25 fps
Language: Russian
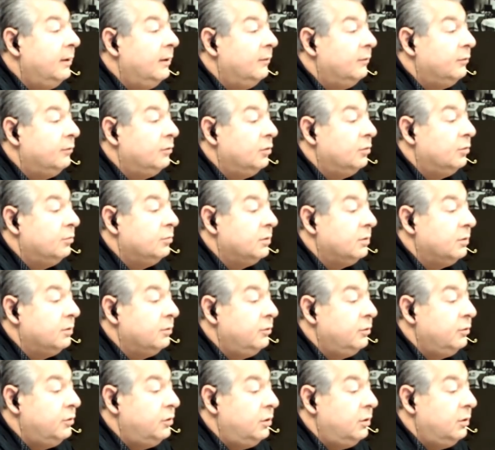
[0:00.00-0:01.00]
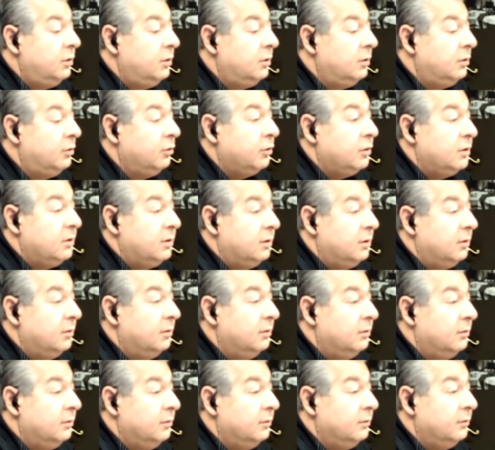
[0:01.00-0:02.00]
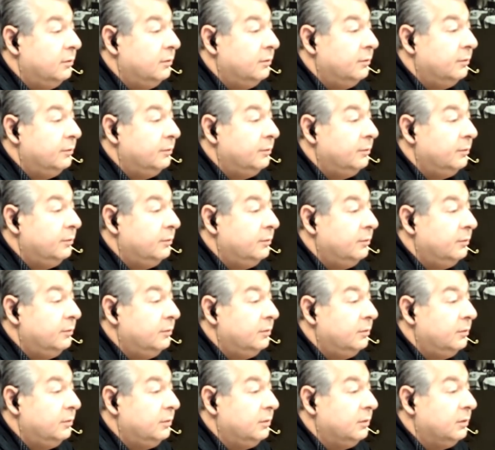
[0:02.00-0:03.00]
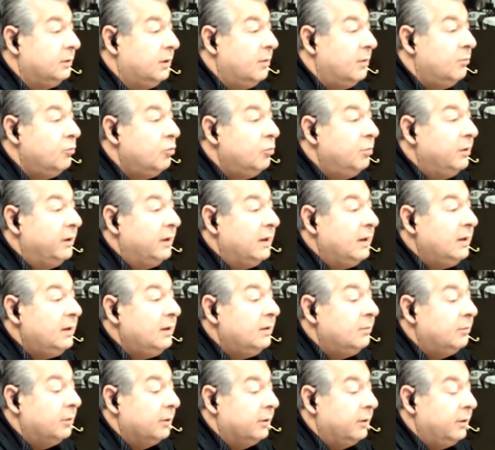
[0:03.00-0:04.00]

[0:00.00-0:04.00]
в том случае, то есть э, кому бы то ни было,